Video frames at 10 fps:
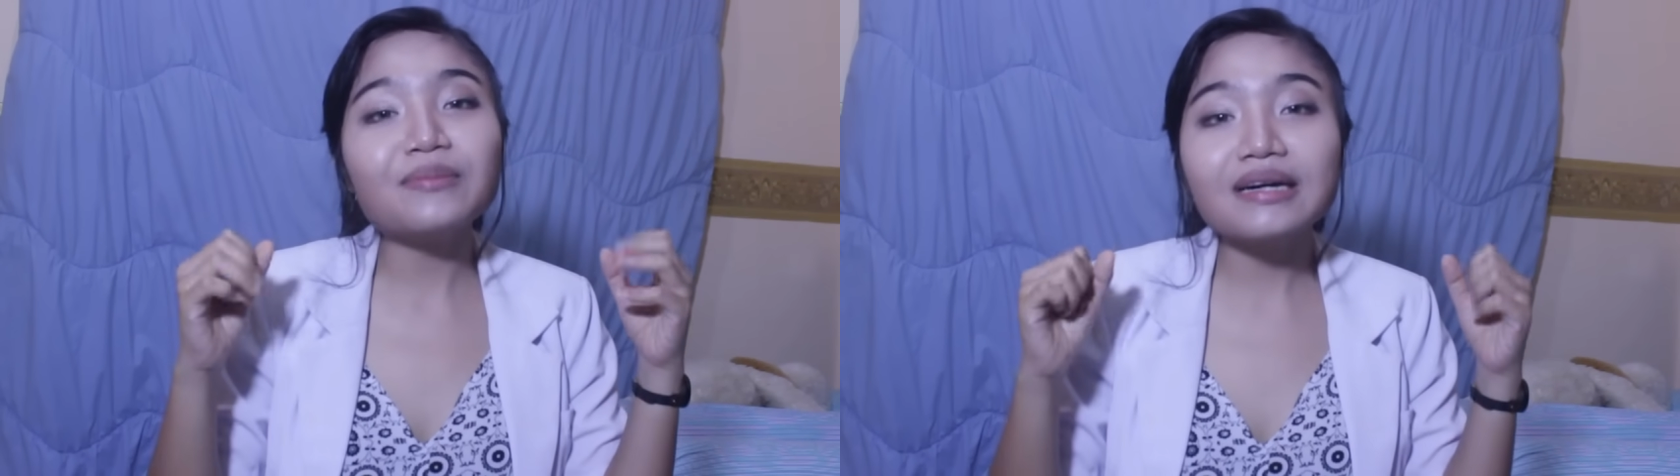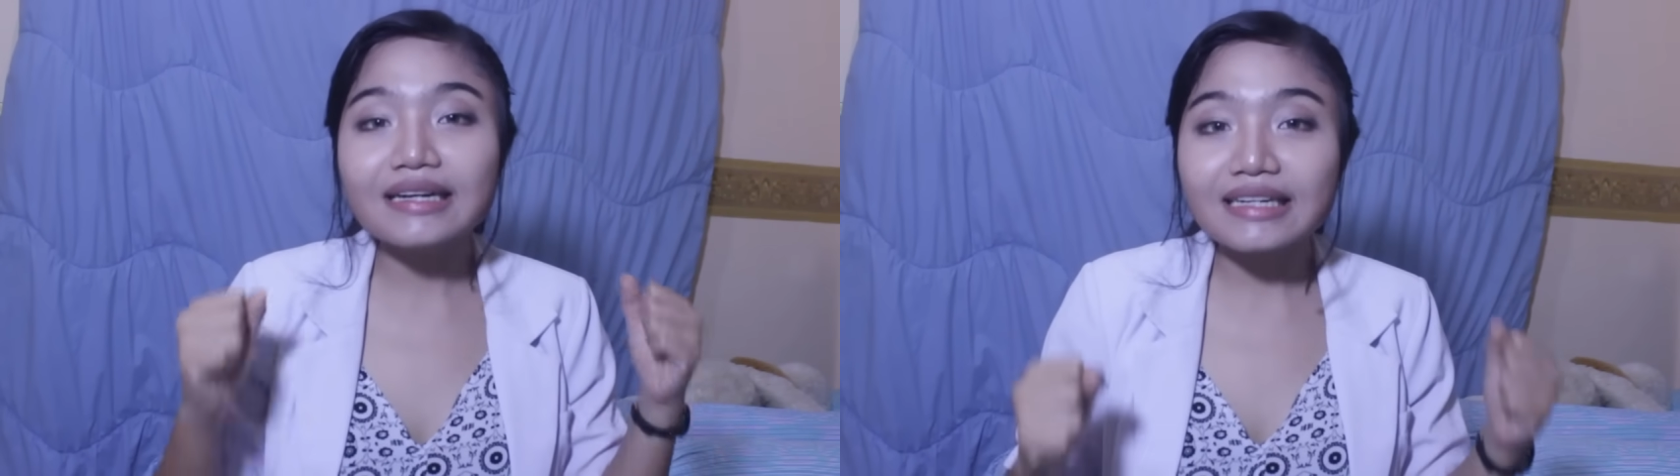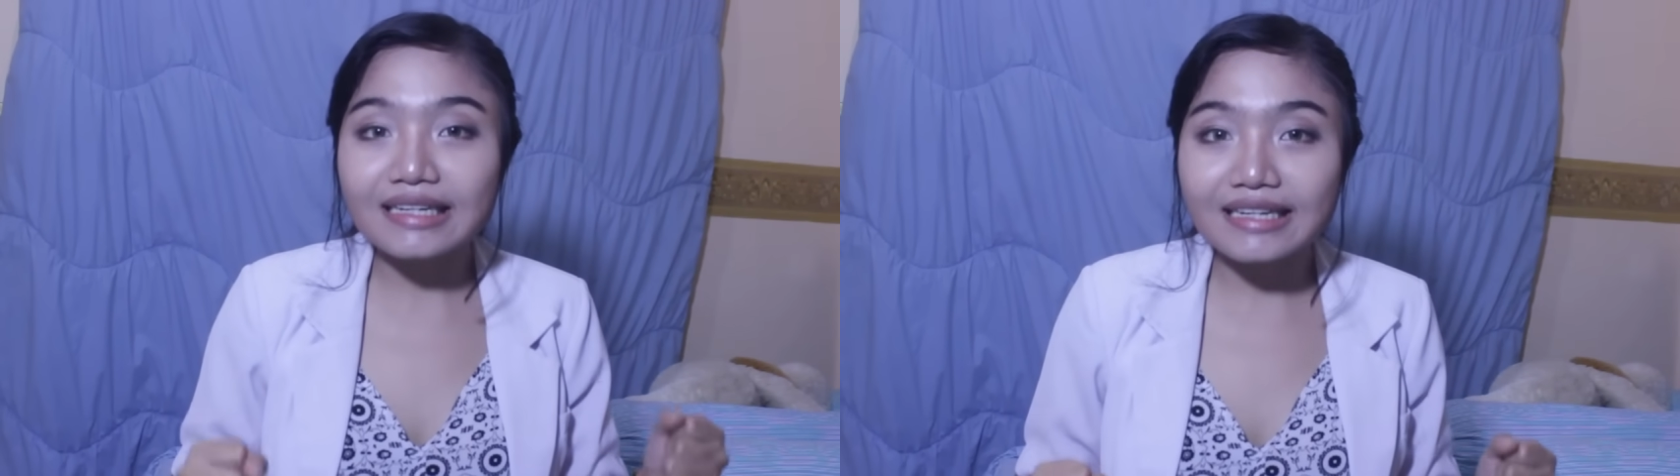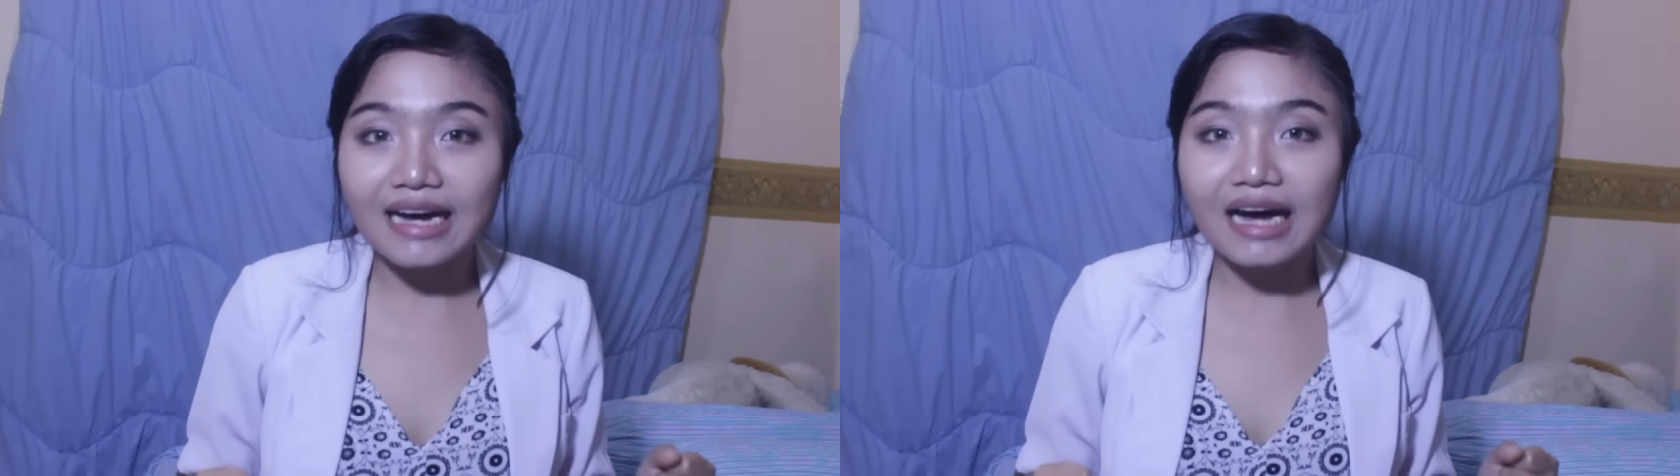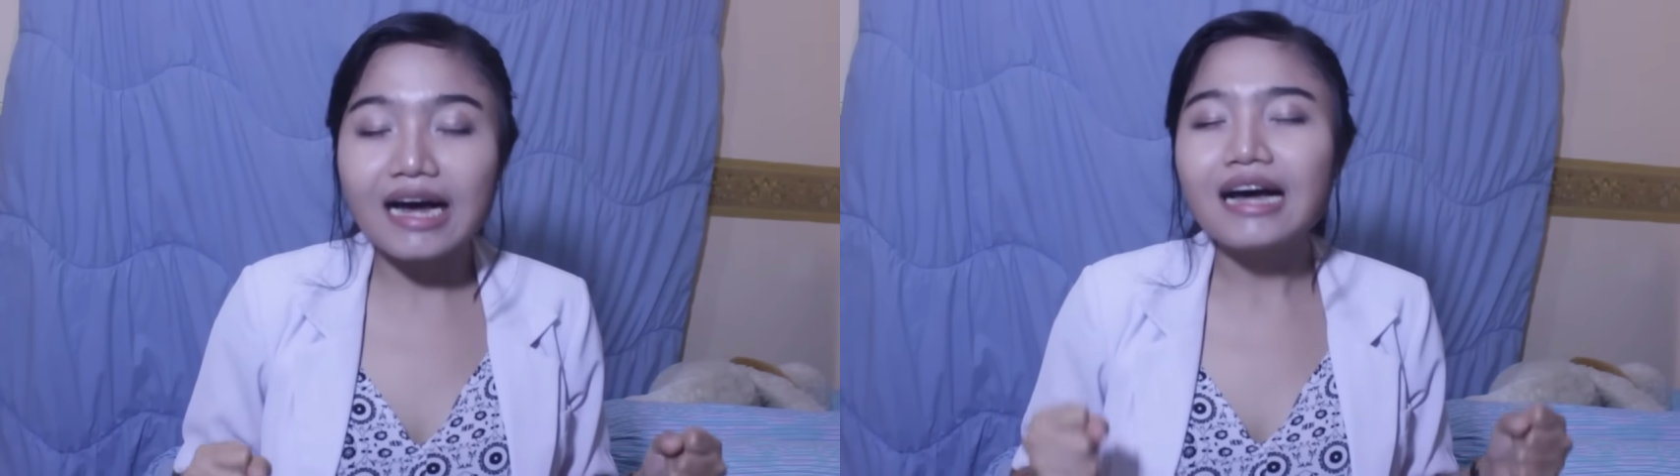
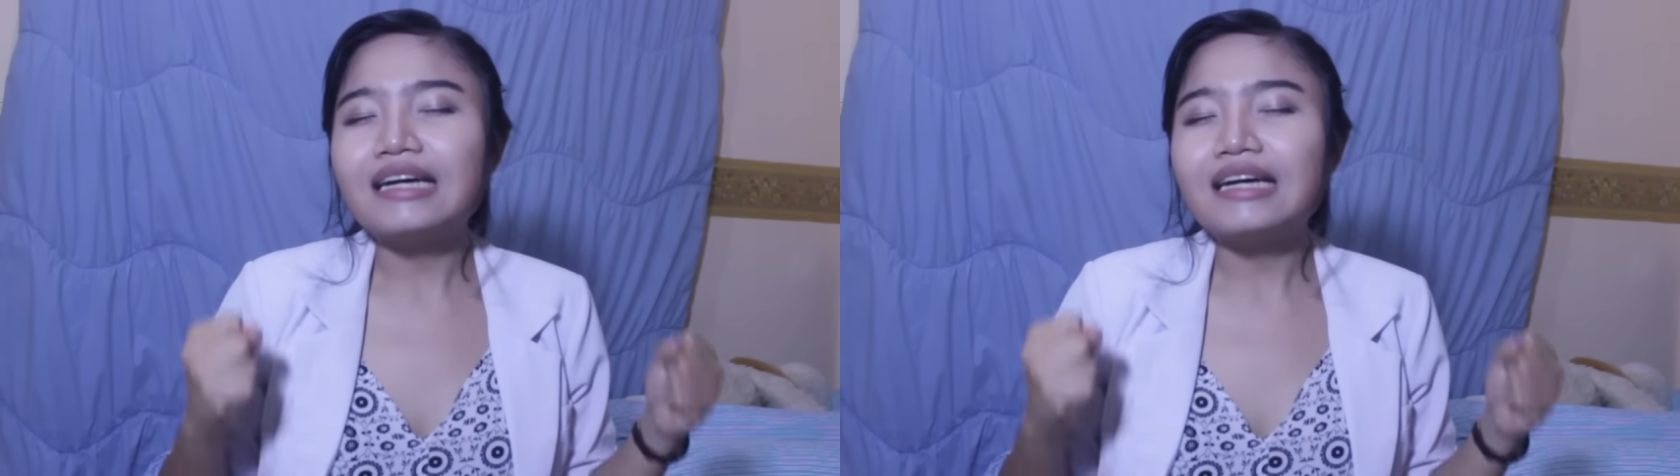meredah